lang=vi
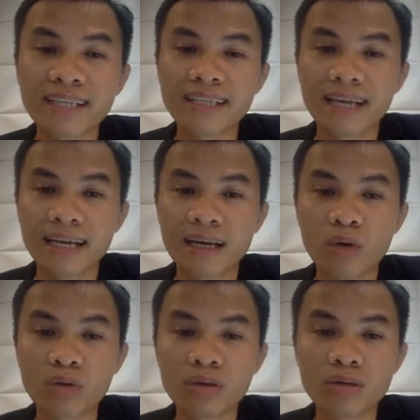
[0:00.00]
à,
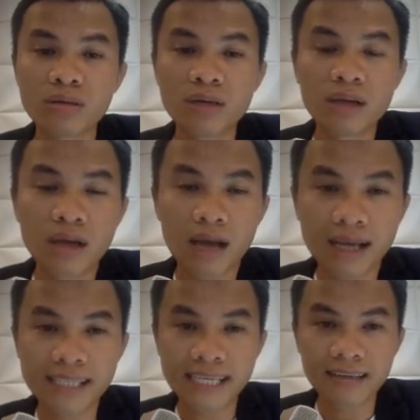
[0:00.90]
đầu tư
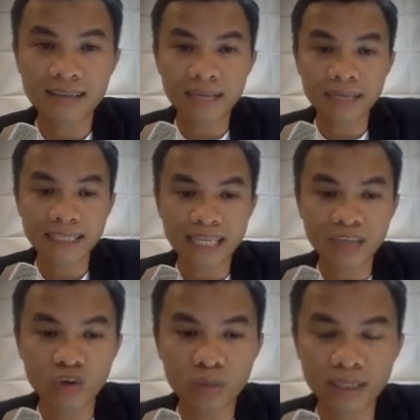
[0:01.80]
à, xây dựng tháp tài sản
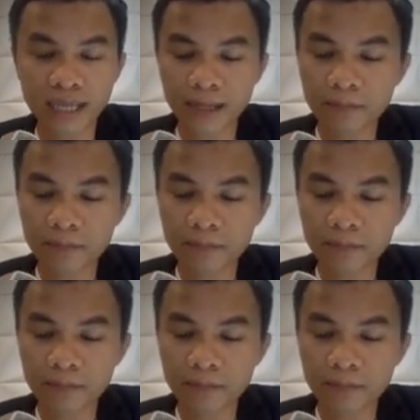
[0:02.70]
của mình nha